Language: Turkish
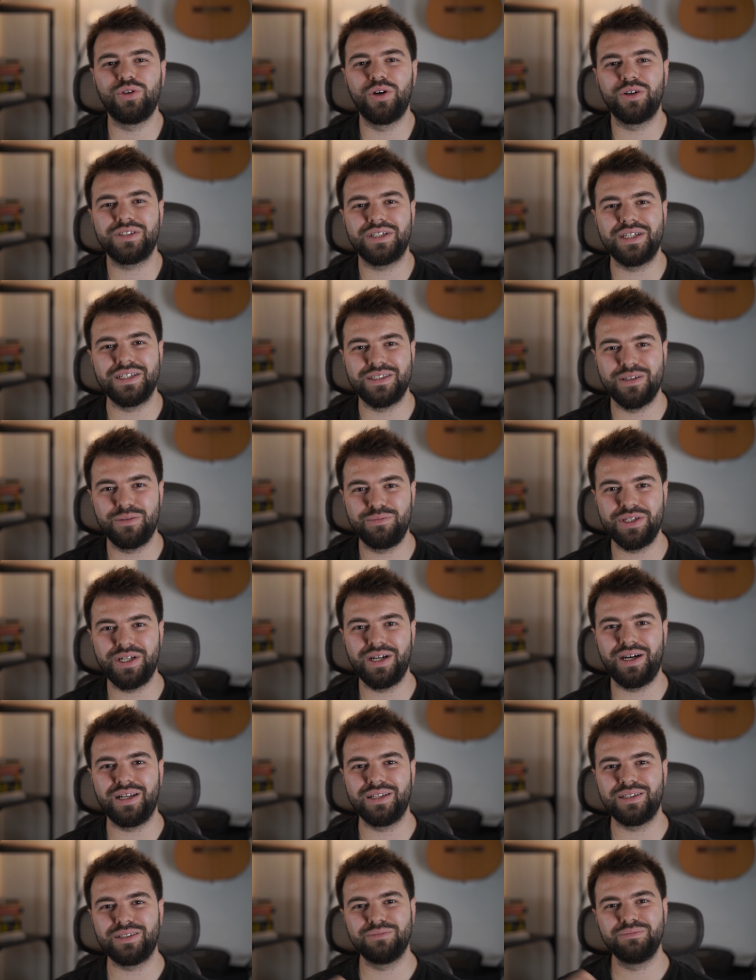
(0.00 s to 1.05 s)
3-4 kasa biri
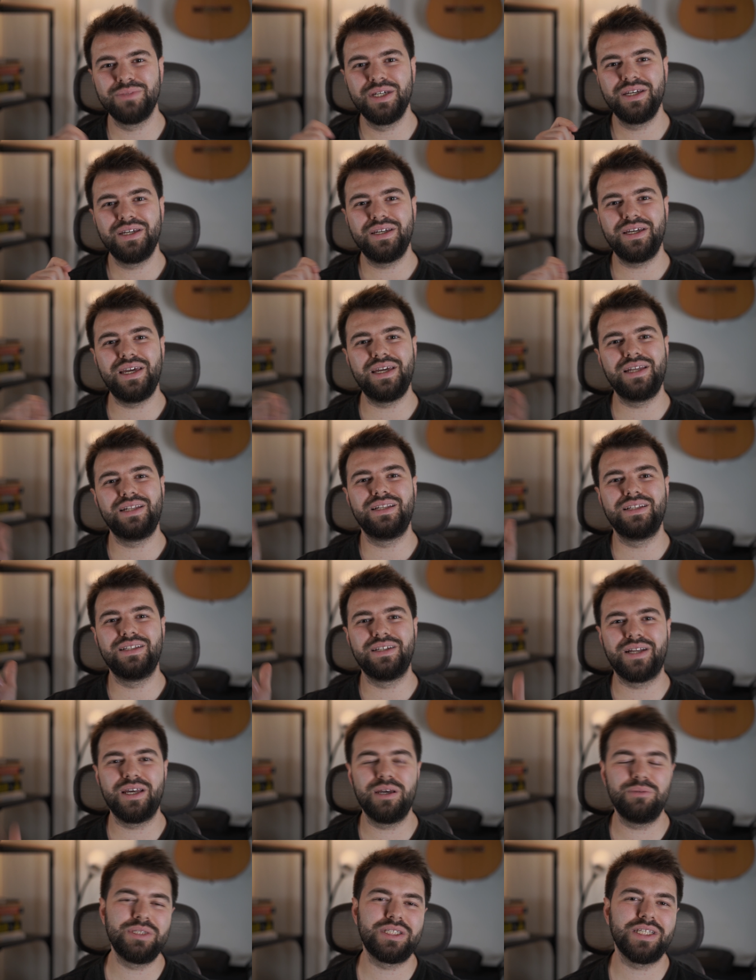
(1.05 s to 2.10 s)
aldım. 50
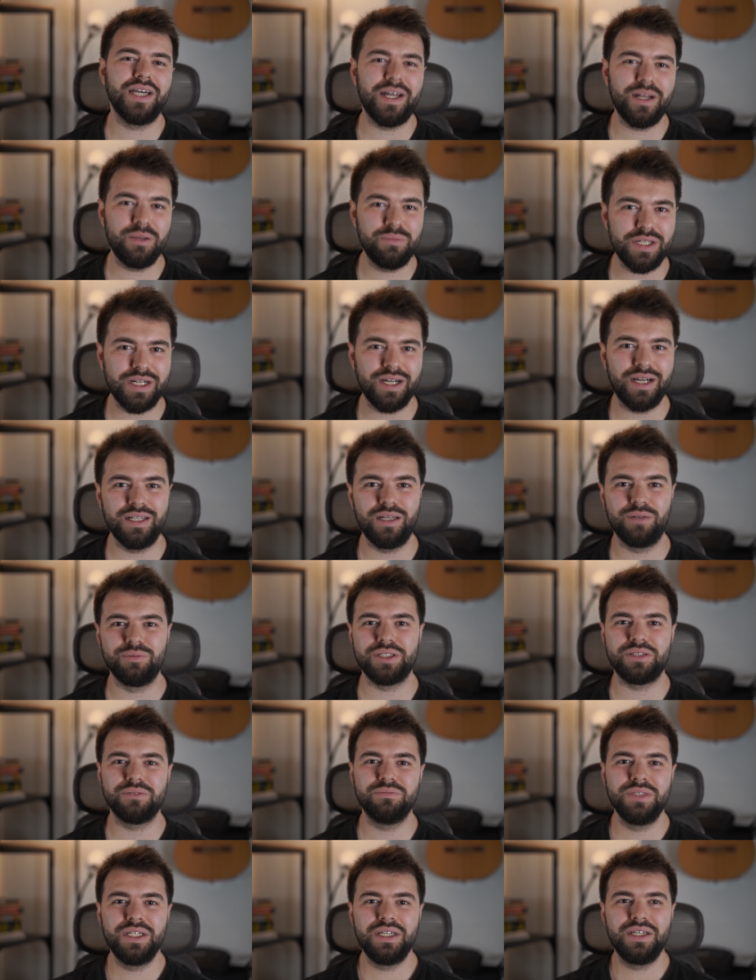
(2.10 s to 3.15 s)
liraya bir tane biri
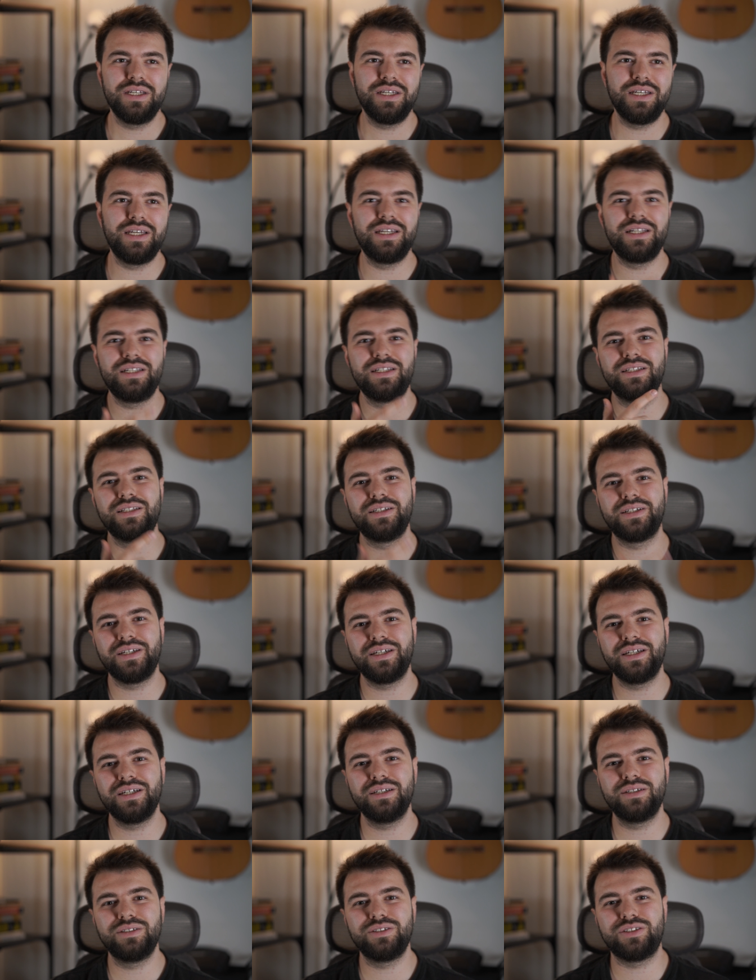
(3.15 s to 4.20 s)
alamadım. 50
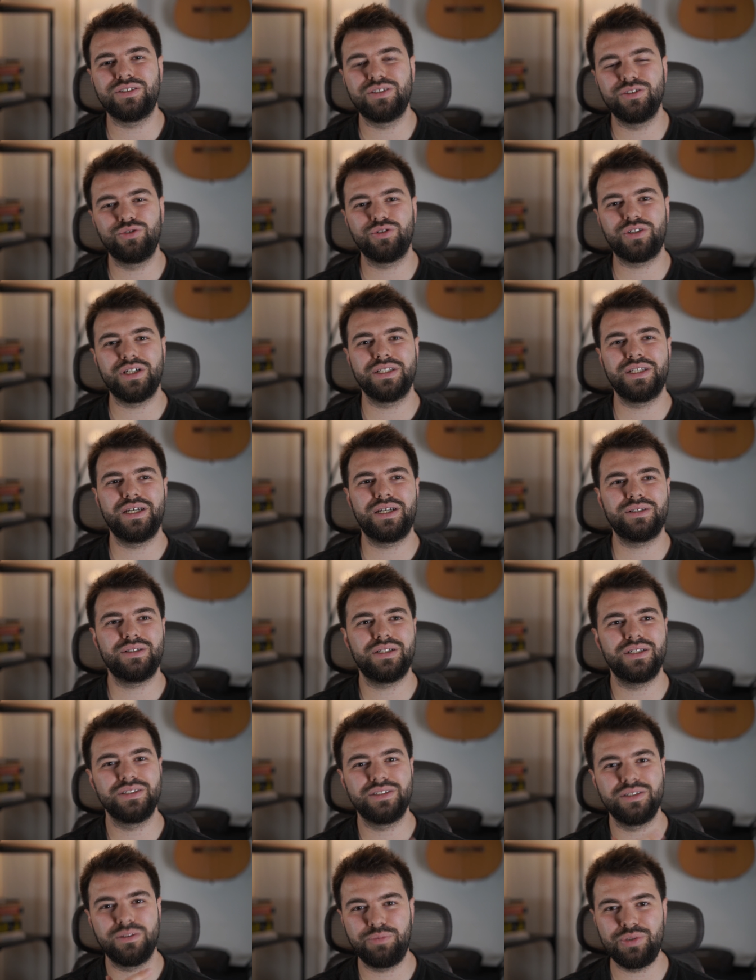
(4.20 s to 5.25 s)
liraya işte şu kadar
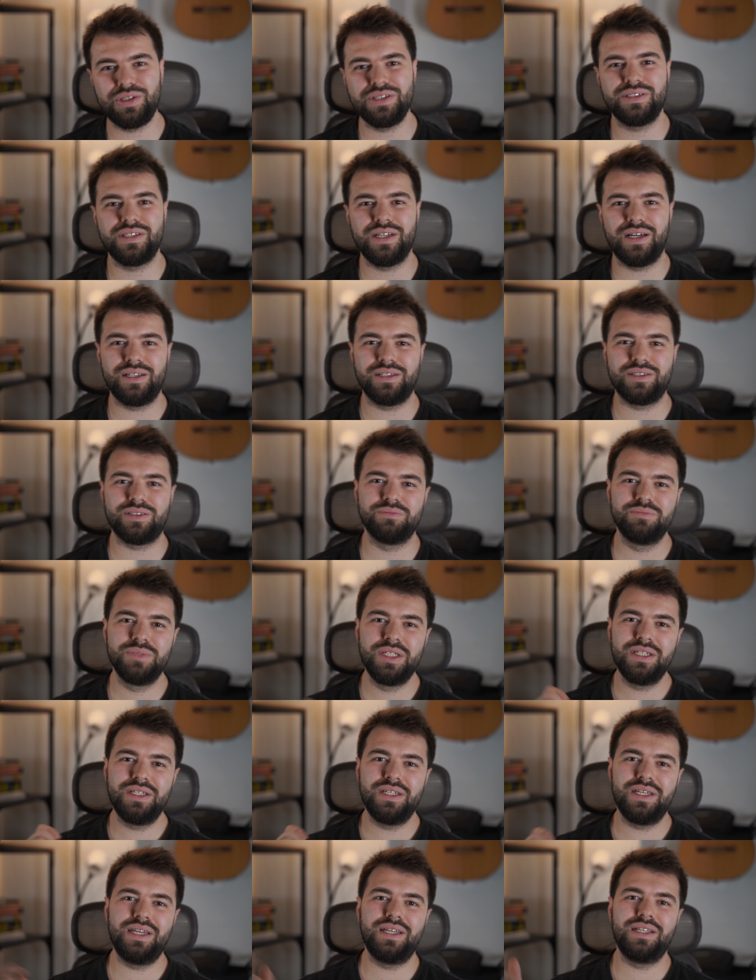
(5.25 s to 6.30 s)
hazır pizza aldım.
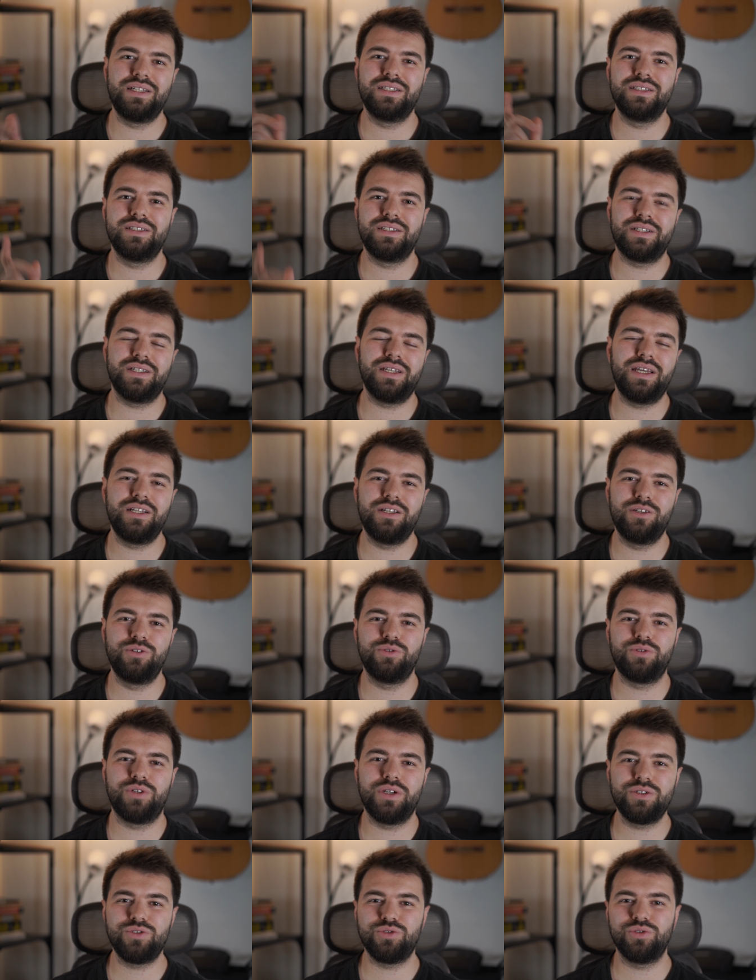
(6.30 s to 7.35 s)
50 lira 50
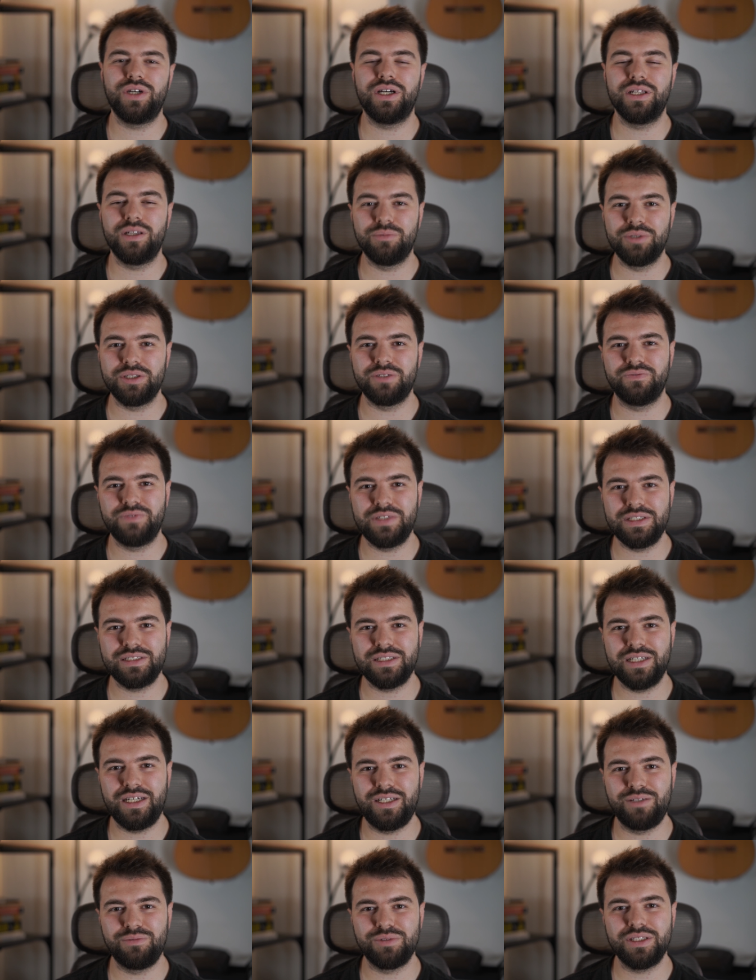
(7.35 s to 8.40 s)
euroya şunu alamadım
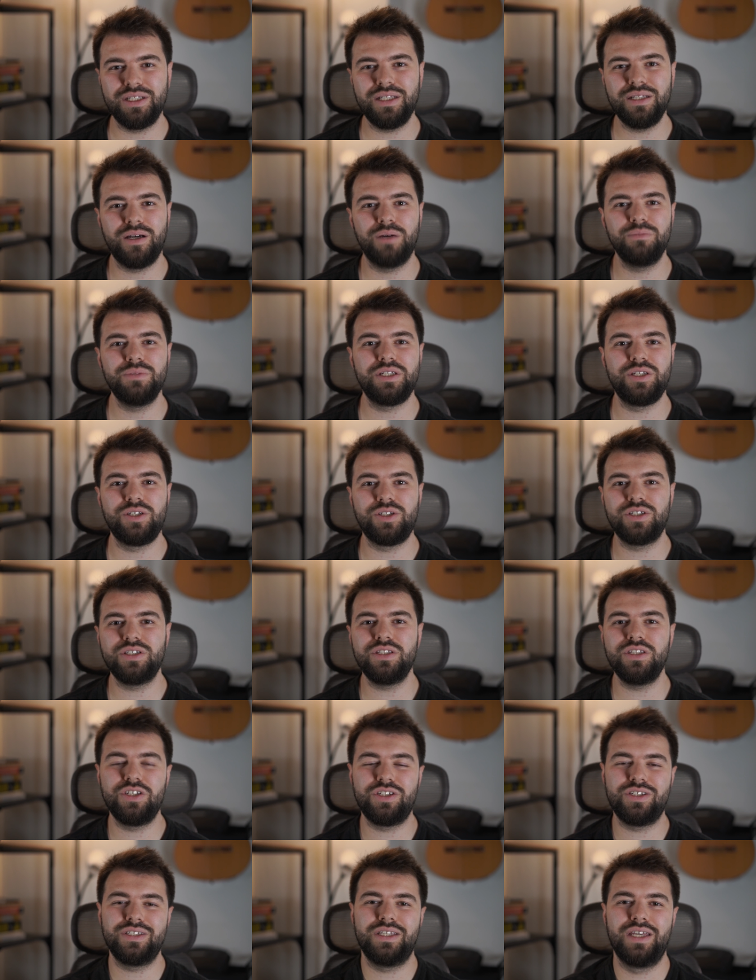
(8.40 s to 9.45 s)
vesaire hepsinden. Ama işin
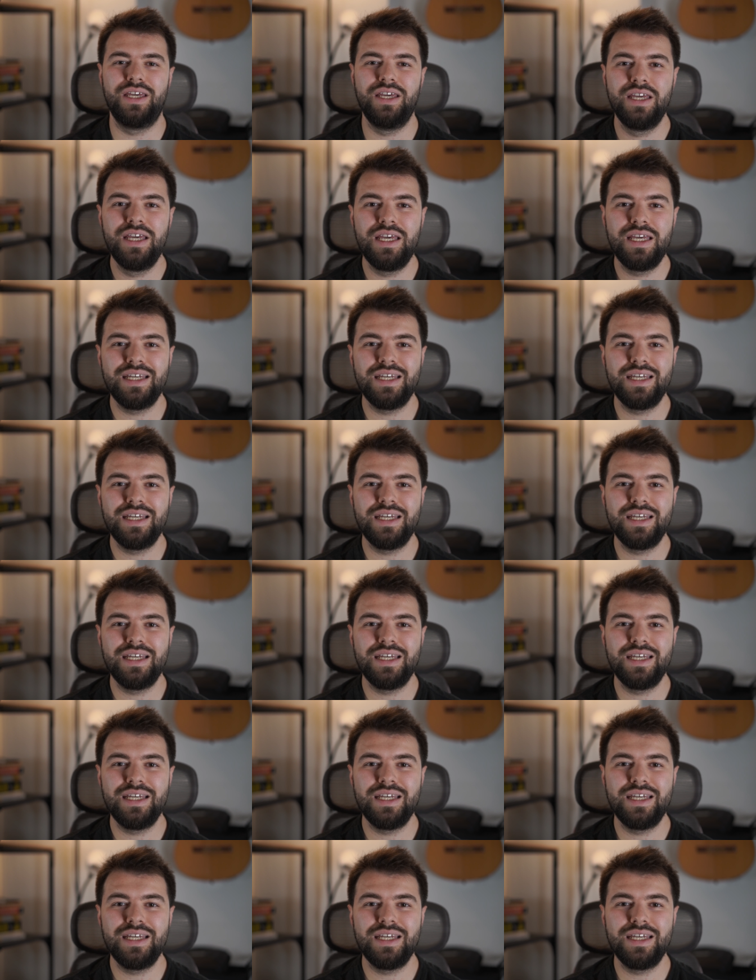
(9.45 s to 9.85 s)
içine